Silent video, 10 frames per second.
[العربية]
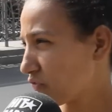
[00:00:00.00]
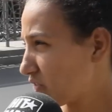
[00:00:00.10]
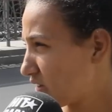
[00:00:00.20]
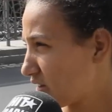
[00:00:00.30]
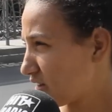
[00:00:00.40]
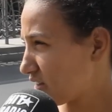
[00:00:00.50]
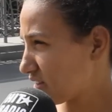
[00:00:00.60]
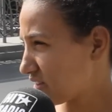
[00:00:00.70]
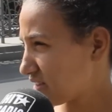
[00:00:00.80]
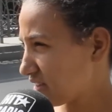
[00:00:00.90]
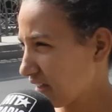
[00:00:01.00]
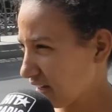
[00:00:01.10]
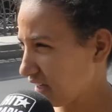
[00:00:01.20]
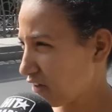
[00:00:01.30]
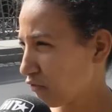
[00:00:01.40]
في
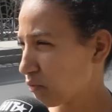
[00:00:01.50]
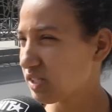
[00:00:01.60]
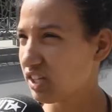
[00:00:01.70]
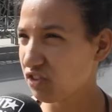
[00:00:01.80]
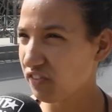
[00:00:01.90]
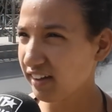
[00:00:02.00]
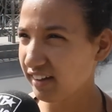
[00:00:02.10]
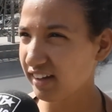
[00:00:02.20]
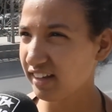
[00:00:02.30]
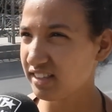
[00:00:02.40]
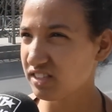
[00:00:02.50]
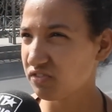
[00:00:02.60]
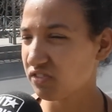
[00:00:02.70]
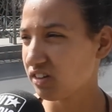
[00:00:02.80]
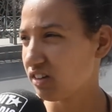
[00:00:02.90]
التالي في المستشفيات
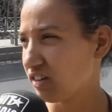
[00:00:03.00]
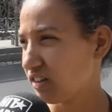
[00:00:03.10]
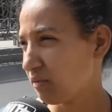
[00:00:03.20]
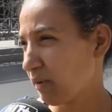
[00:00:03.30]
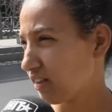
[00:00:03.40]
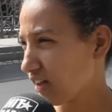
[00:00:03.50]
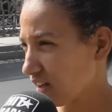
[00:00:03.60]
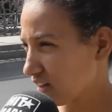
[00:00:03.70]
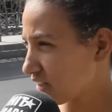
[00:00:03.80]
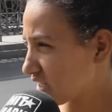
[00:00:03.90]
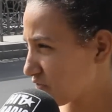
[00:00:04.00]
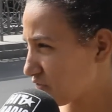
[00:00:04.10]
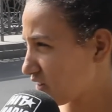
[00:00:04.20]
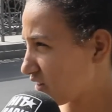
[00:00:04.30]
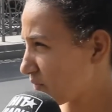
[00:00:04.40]
في المدارس
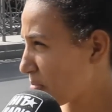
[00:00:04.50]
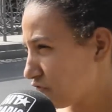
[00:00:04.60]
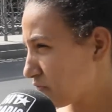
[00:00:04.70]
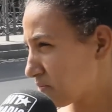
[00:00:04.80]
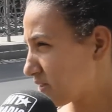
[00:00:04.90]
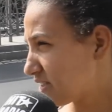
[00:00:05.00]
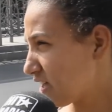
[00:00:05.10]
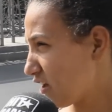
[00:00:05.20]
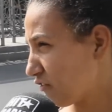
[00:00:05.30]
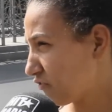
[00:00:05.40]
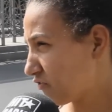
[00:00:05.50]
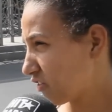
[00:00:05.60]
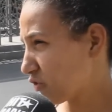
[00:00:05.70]
في, بزاف في